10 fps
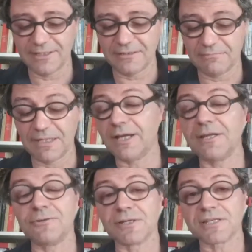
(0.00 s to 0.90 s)

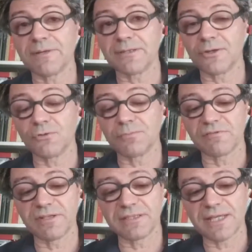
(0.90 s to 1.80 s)
magari non aspettano per
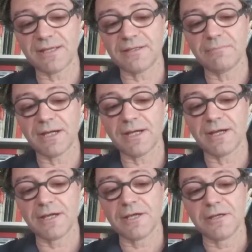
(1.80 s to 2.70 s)
vent'anni,
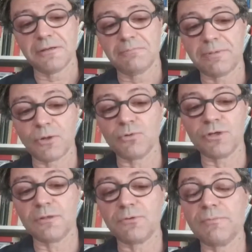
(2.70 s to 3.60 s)
ma per
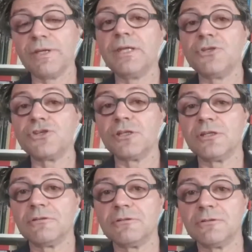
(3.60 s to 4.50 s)
lunghi
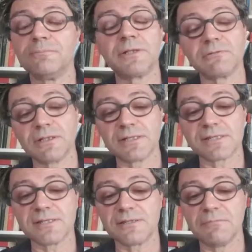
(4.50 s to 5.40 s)
pomeriggi o per qualche
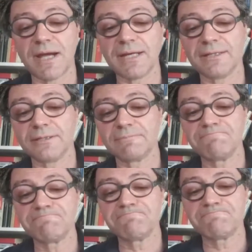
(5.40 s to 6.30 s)
settimana,
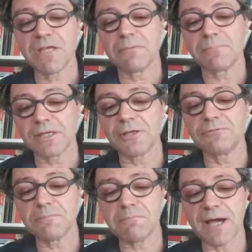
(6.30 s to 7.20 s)
perché
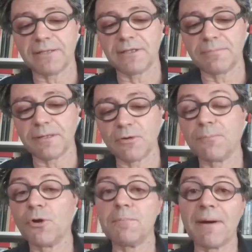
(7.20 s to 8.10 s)
ogni padre prima o
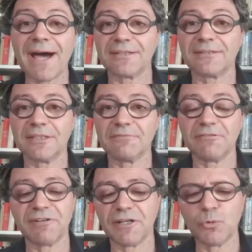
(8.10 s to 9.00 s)
poi parte, va a
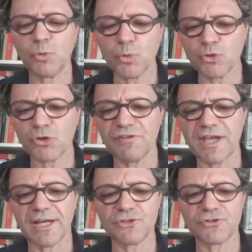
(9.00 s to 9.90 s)
fare un lungo
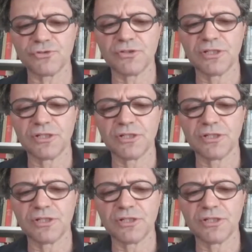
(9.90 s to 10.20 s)
viaggio,